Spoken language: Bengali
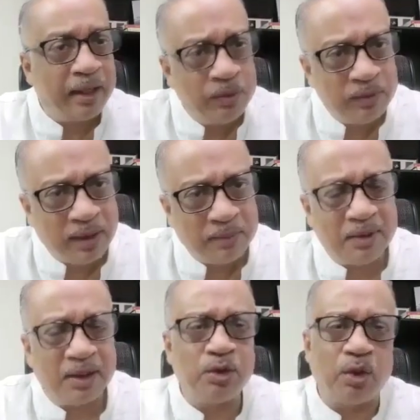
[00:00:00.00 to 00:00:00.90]
এখন
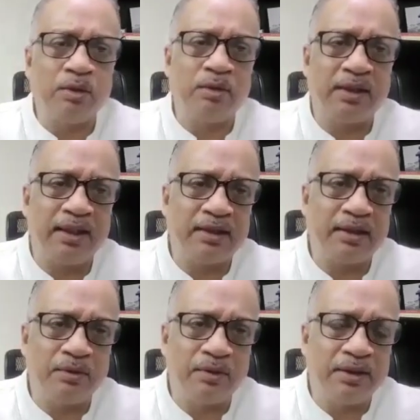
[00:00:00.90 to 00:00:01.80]
আমরা যত টেস্ট
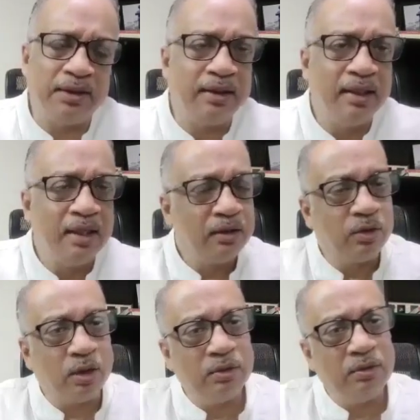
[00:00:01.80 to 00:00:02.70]
করছি
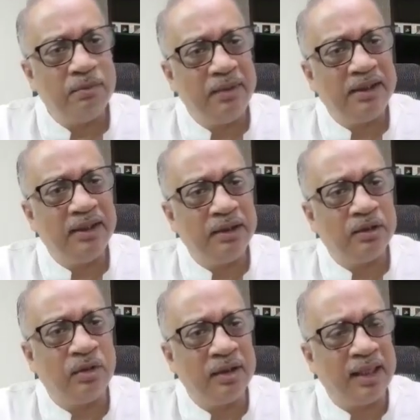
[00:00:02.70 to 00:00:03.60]
তত বেশি
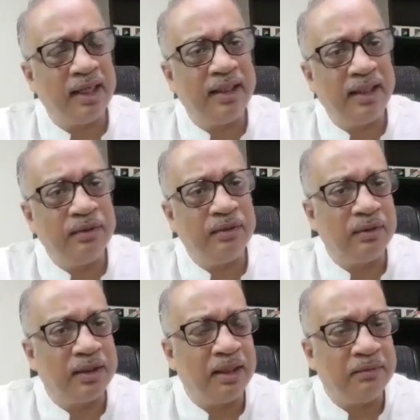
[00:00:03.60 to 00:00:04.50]
সংখ্যায়
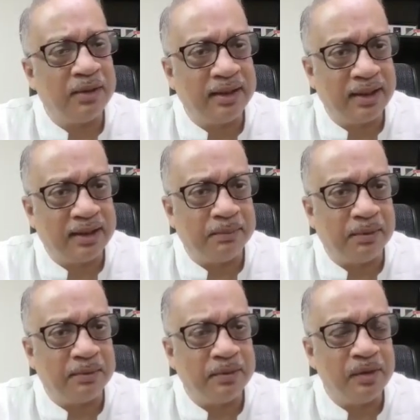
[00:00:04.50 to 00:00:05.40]
এগুলোকে আমরা দেখতে
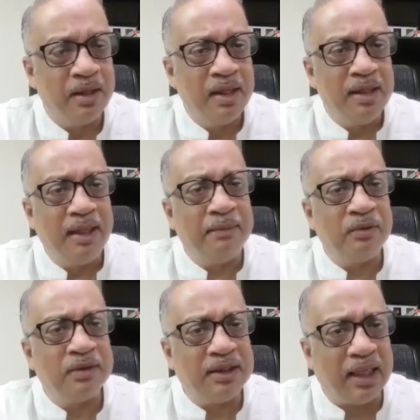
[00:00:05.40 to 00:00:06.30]
পাব এবং
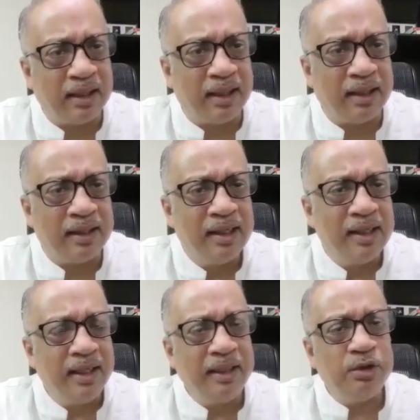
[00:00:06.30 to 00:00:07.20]
যারা
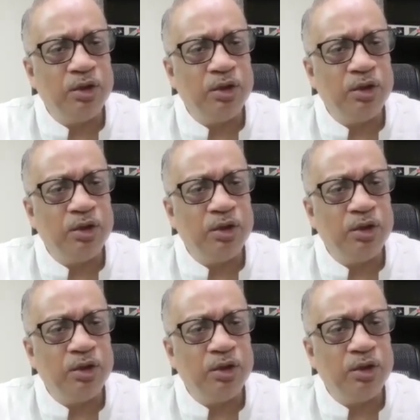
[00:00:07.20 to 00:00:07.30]
এই